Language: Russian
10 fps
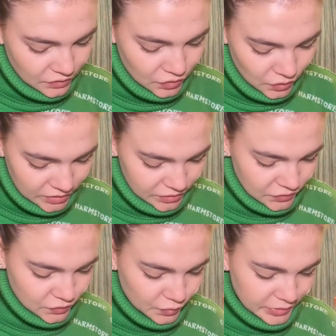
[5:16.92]
тоже
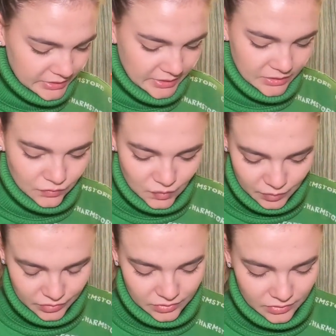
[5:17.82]
супер, я
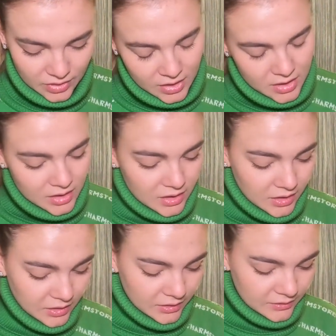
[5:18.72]
думаю,
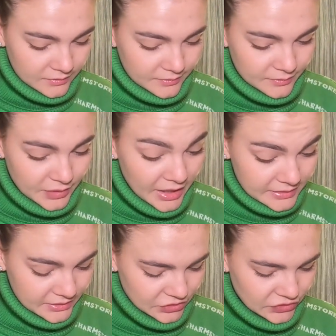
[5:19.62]
э,
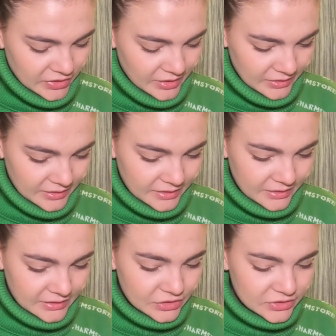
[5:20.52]
праздничная
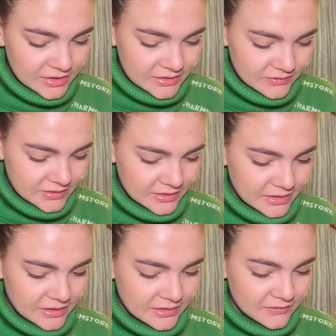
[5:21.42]
и
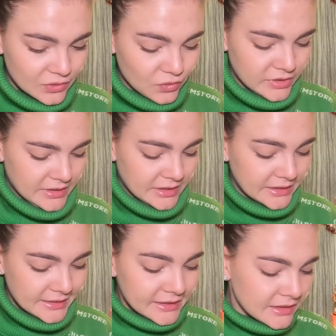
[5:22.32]
рождественская новогодняя
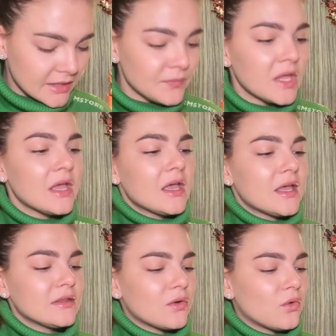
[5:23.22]
книга.
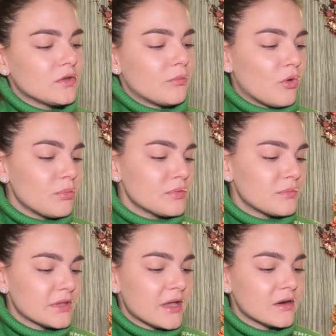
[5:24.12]
Это «Кот Боб.
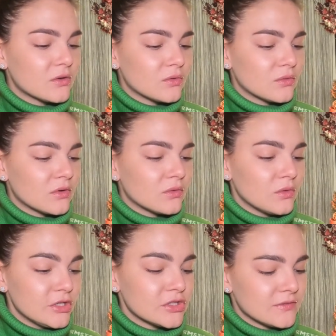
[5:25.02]
Подарок
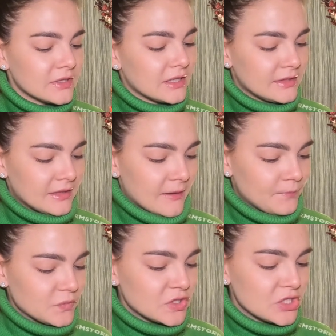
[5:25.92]
уличного
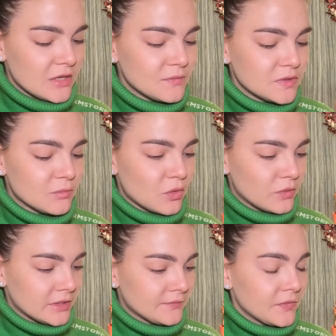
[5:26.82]
кота Джеймс
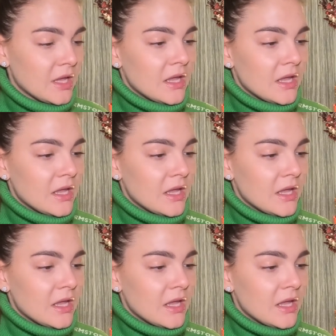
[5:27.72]
Боуэн.